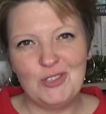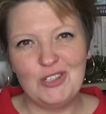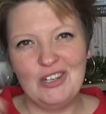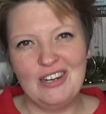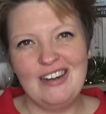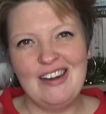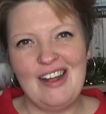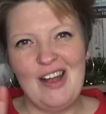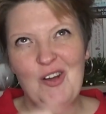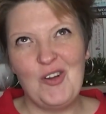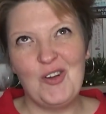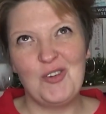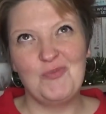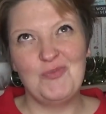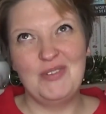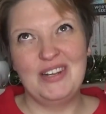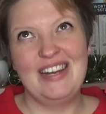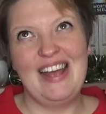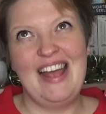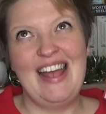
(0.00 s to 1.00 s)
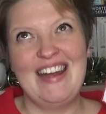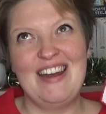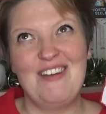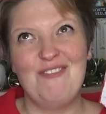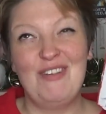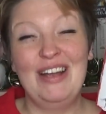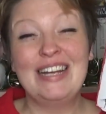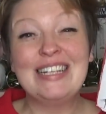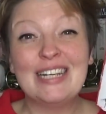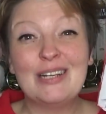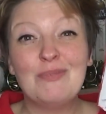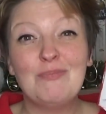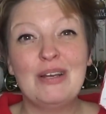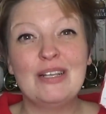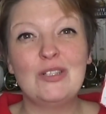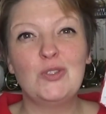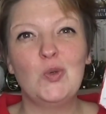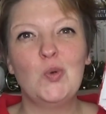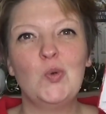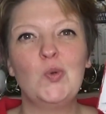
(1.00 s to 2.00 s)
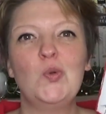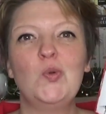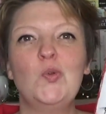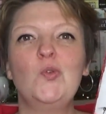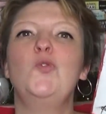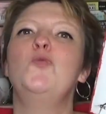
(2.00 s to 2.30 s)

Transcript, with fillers: sondern auch mit einer weiteren Person,